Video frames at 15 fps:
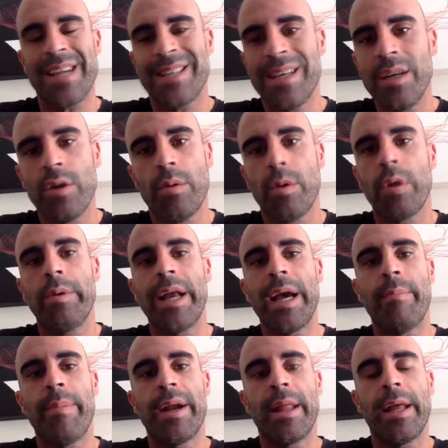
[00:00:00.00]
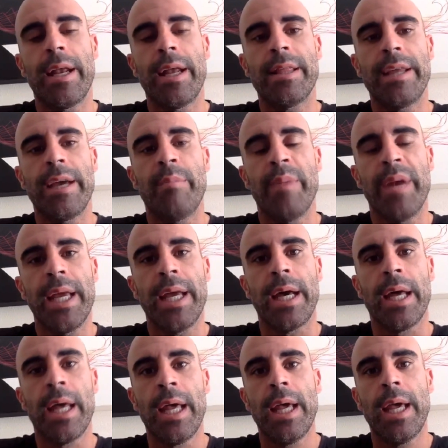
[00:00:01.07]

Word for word: así no volvería a perder este Almería.